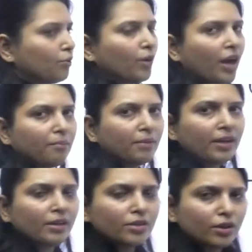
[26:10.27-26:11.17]
मटर दुकान पे
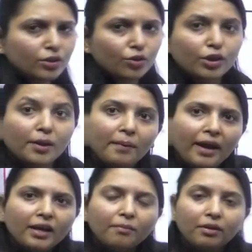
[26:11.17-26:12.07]
लेने चले जाओ इतने
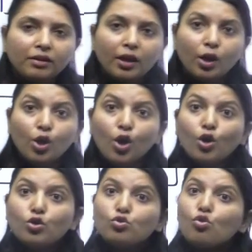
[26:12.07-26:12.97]
महंगे बिकते हैं
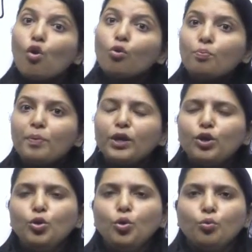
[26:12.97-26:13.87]
सौ रुपए
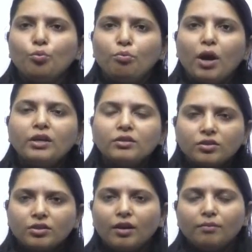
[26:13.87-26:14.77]
किलो भाई
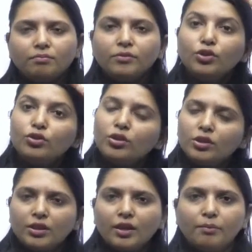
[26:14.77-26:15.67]
साहब
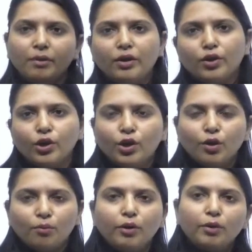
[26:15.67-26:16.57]
इतने सारे महंगे
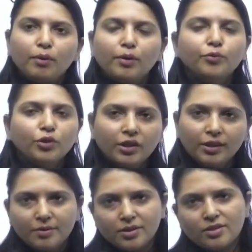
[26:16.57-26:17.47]
बल्कि मैंने मुझे
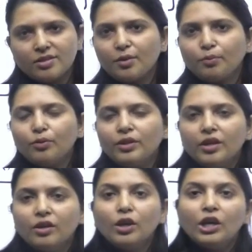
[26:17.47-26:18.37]
लगता है मैं सस्ता ही बोल
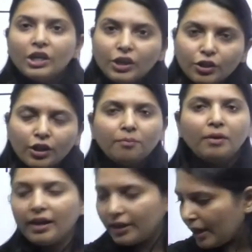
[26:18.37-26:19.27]
दिया इतने
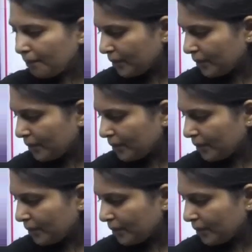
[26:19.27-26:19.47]
महंगे